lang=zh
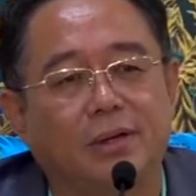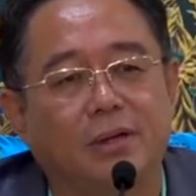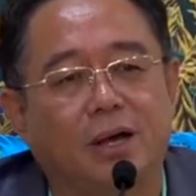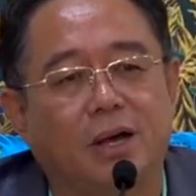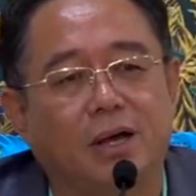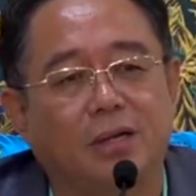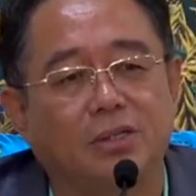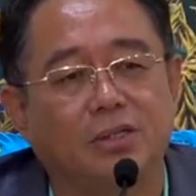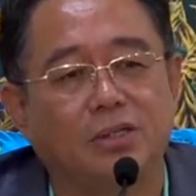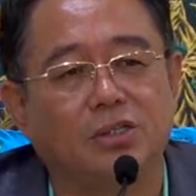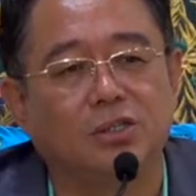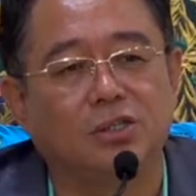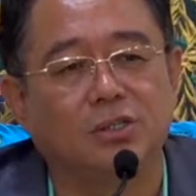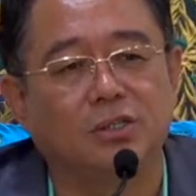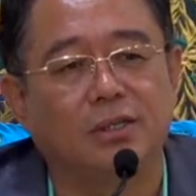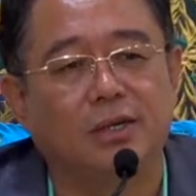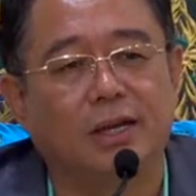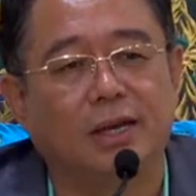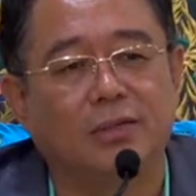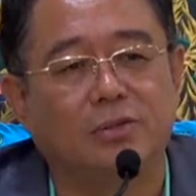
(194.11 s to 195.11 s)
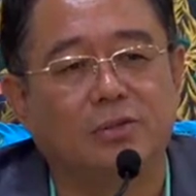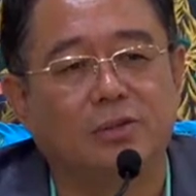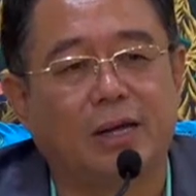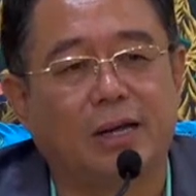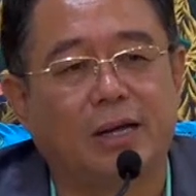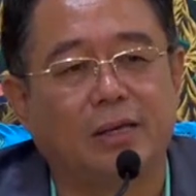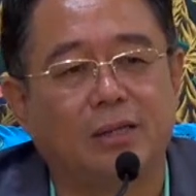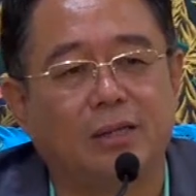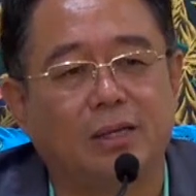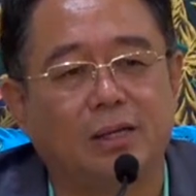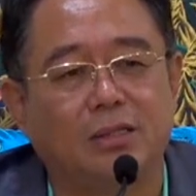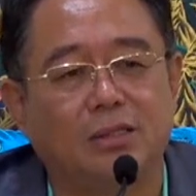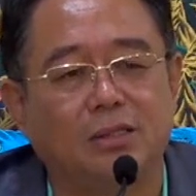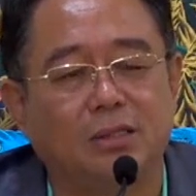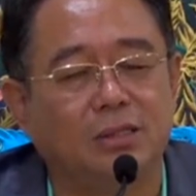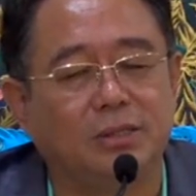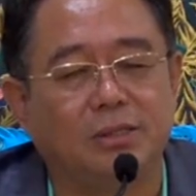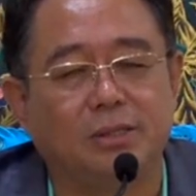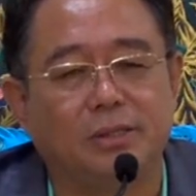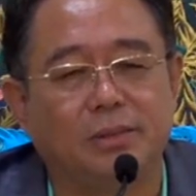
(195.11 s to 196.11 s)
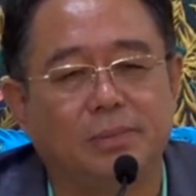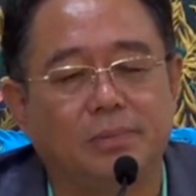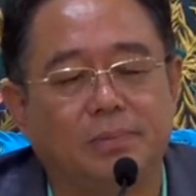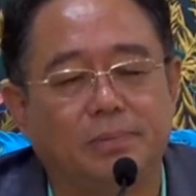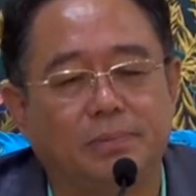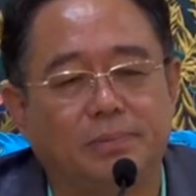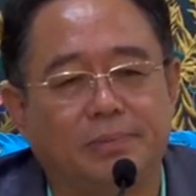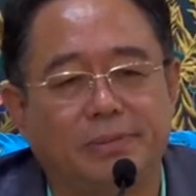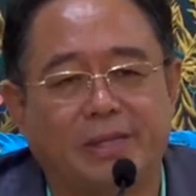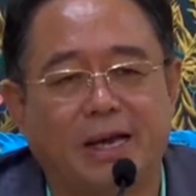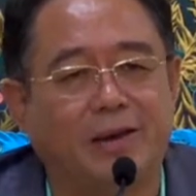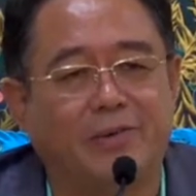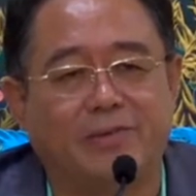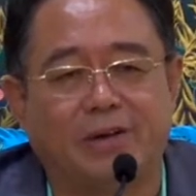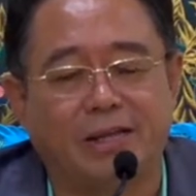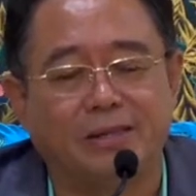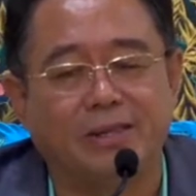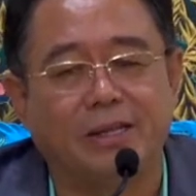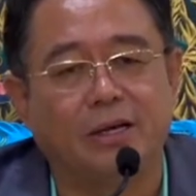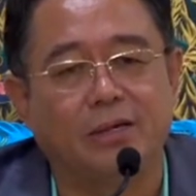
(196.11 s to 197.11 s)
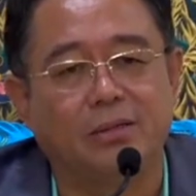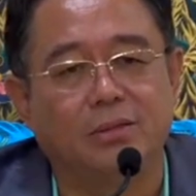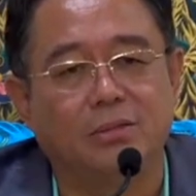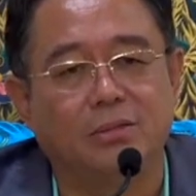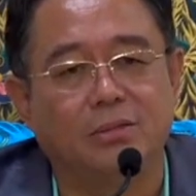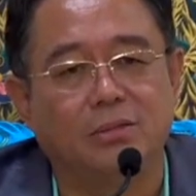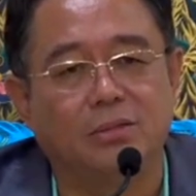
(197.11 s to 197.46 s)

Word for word: 啊，真实的练出来，那这个不带玩的。